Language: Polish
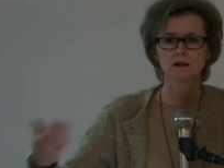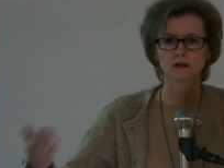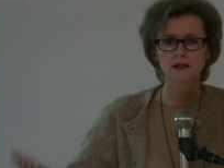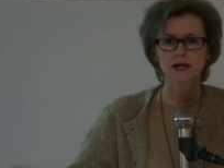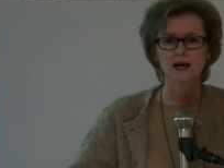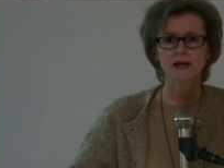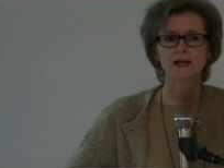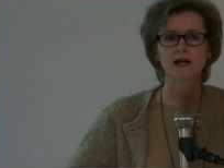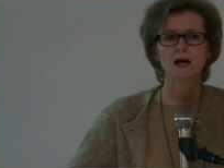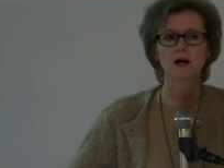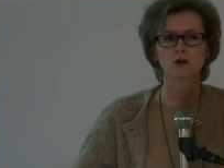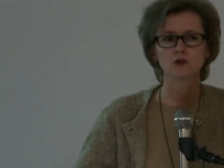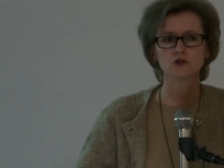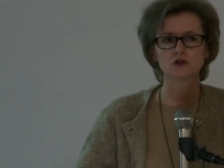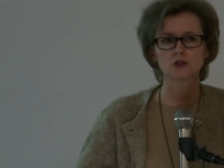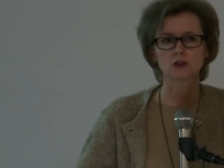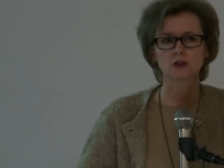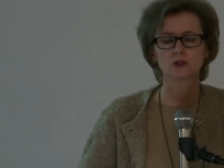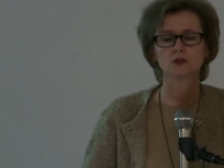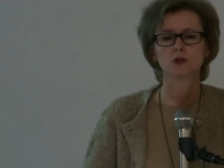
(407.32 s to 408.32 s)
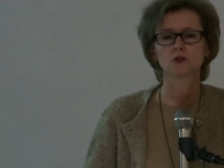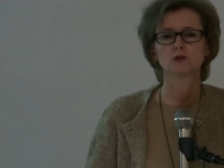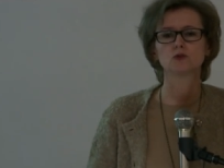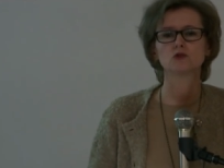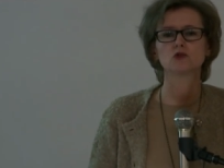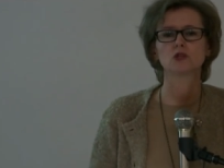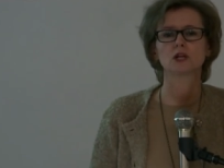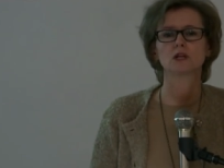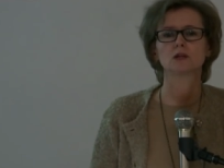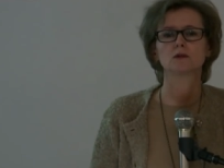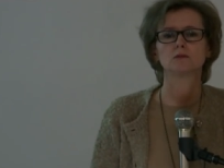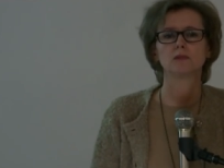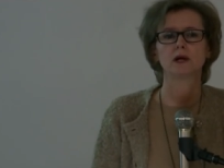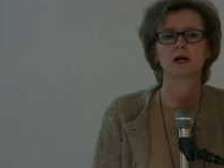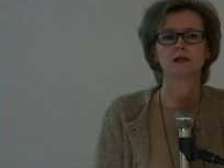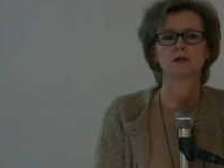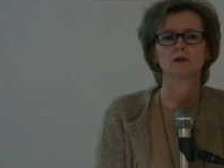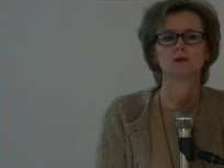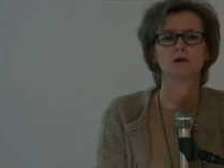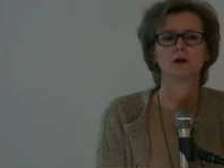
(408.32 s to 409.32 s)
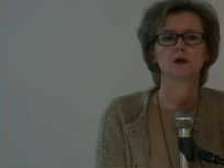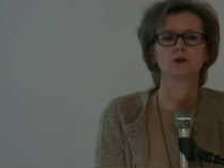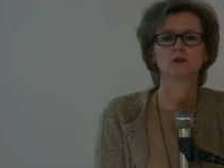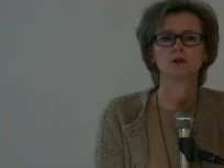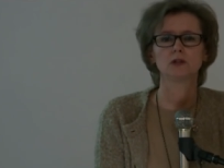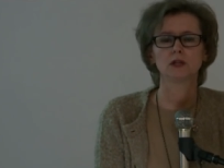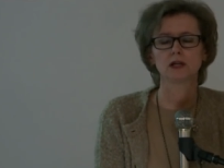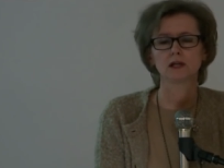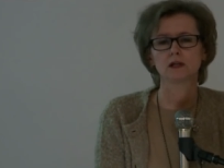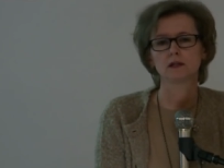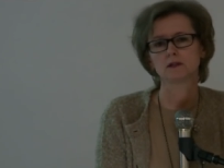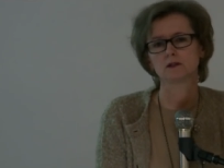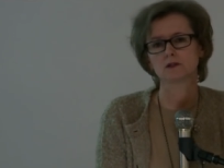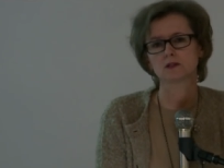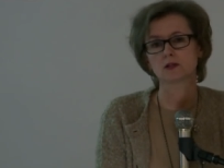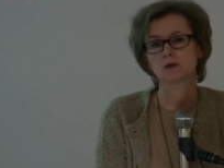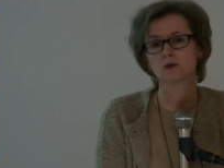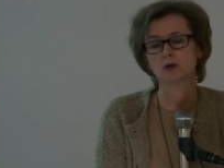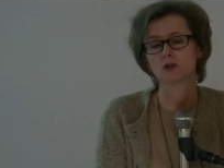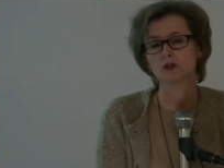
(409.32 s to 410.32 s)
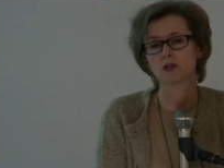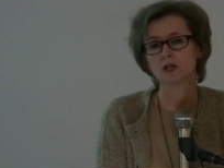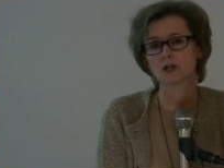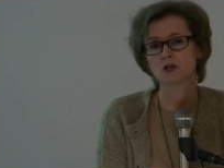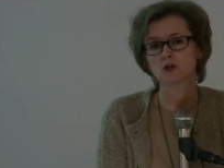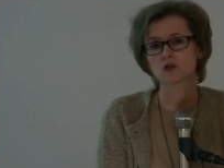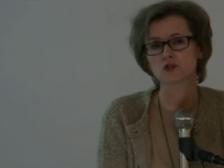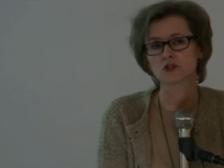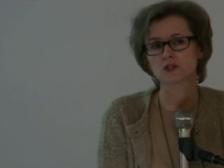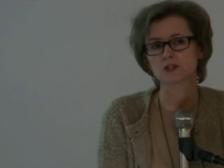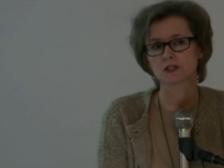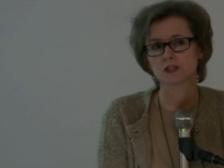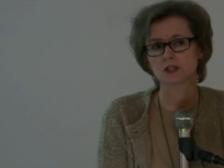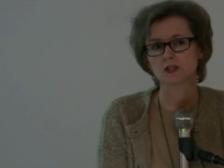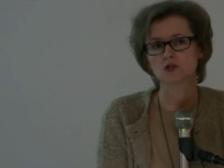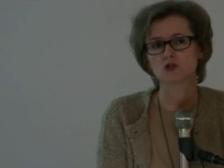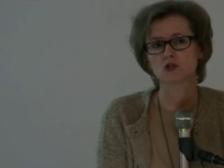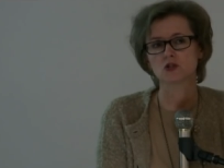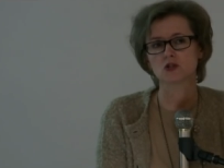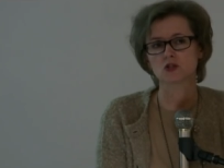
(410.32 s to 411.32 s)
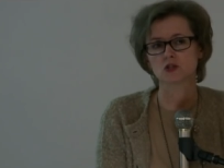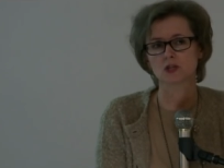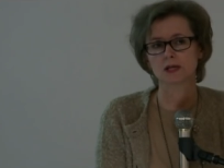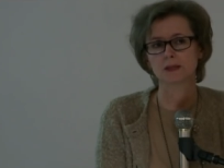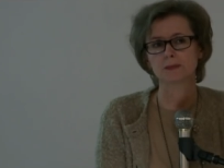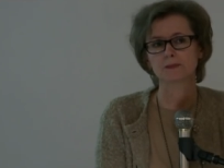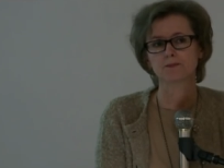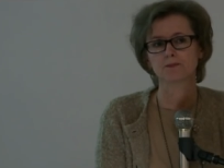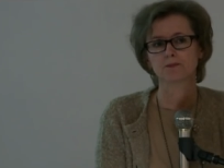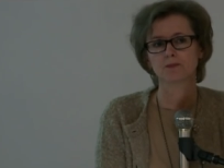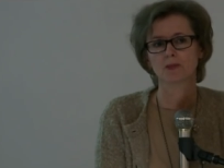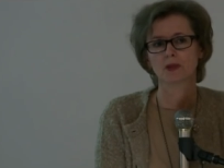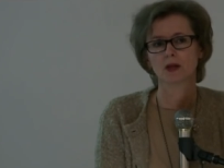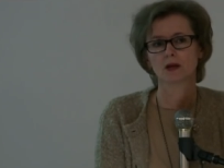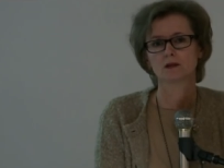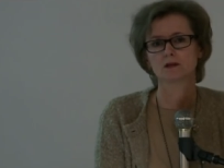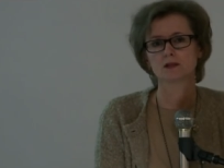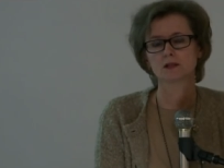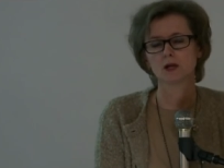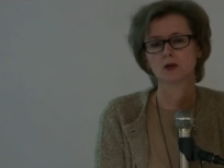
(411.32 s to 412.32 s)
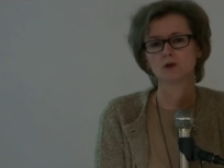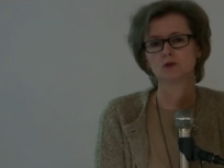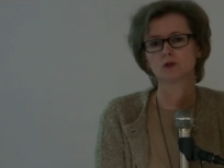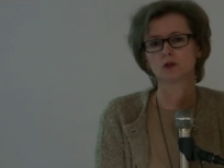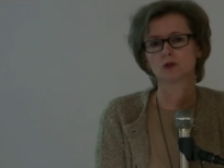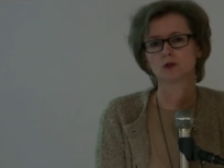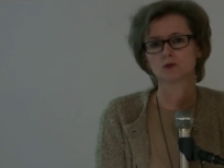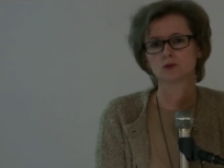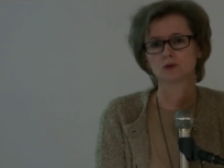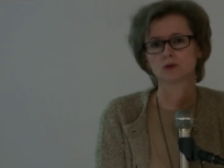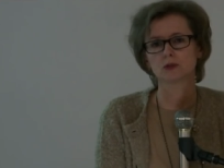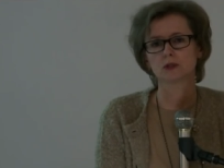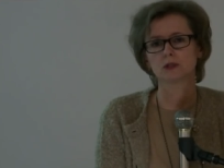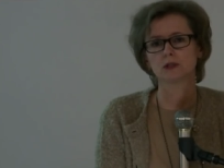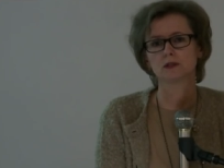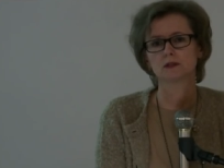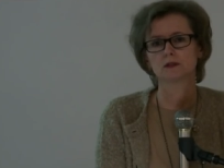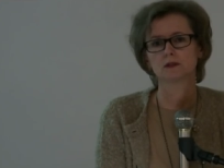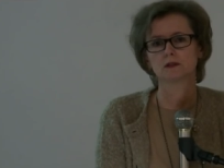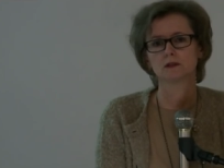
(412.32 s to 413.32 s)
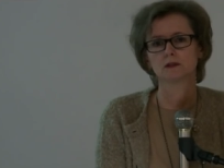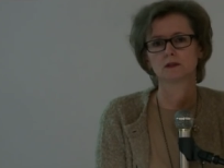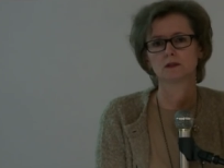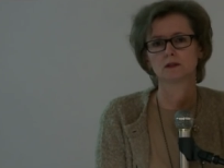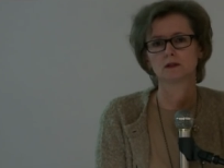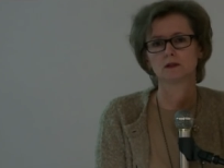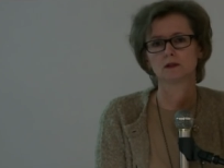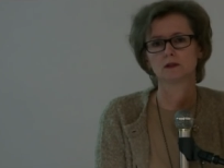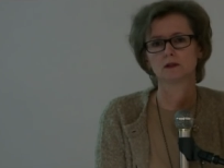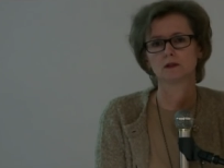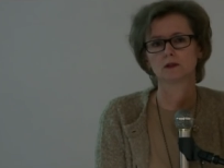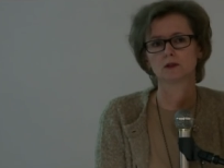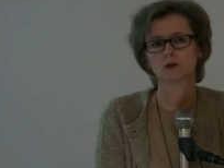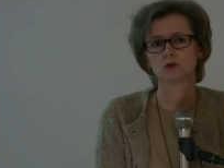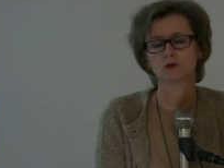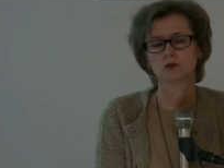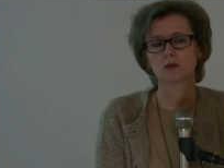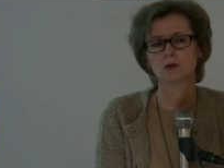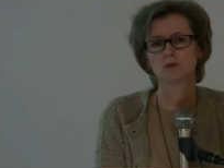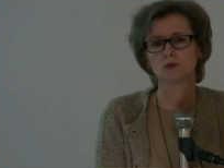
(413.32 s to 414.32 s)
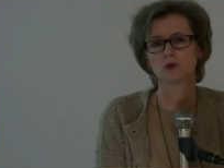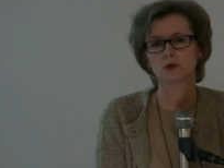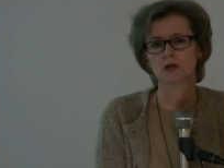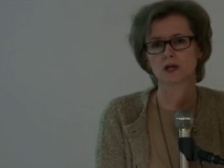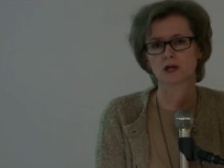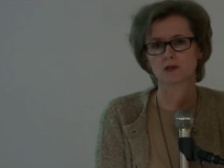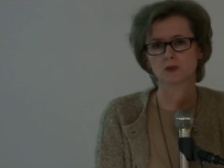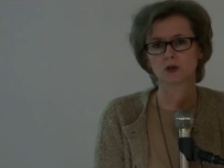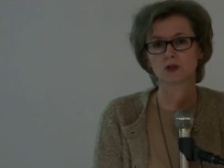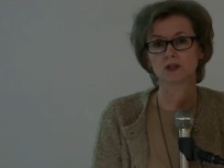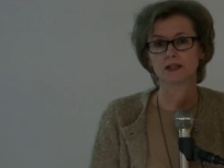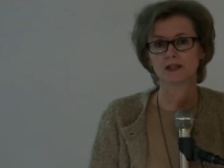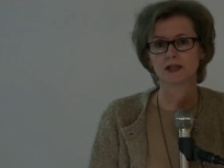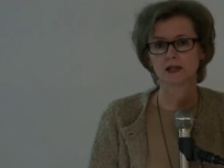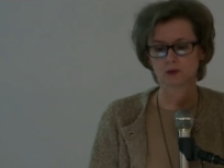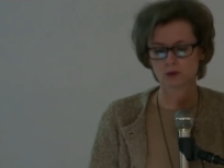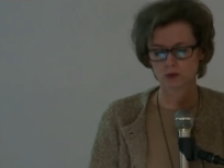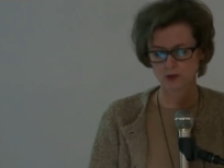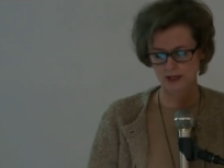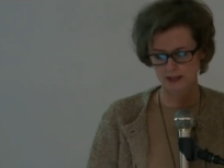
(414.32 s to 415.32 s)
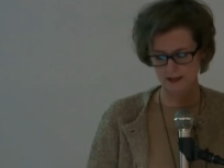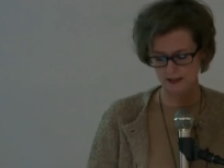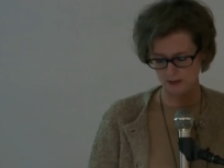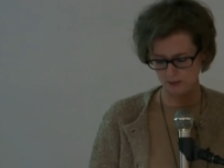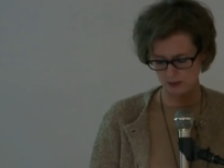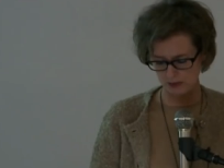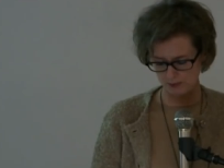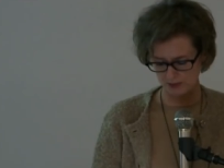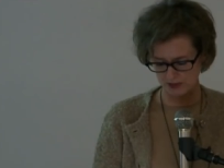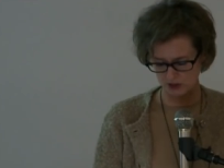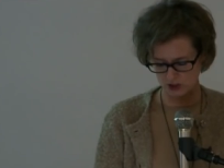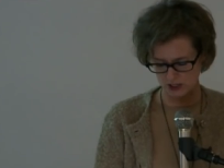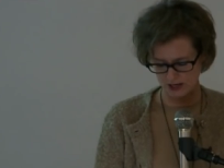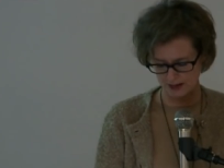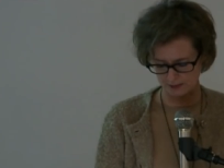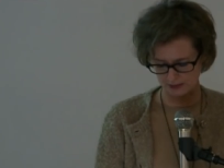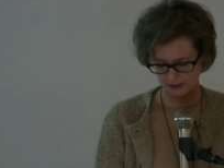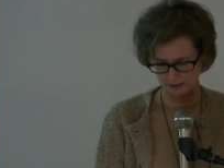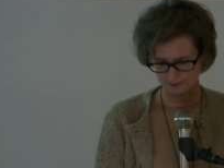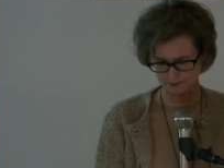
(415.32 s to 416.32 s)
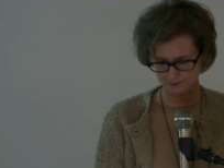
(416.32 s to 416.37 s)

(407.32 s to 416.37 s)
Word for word: jaja od zielononóżek mają o tyle, y, są o tyle korzystniejsze, że są to kury, y, które były karmione naturalnymi paszami.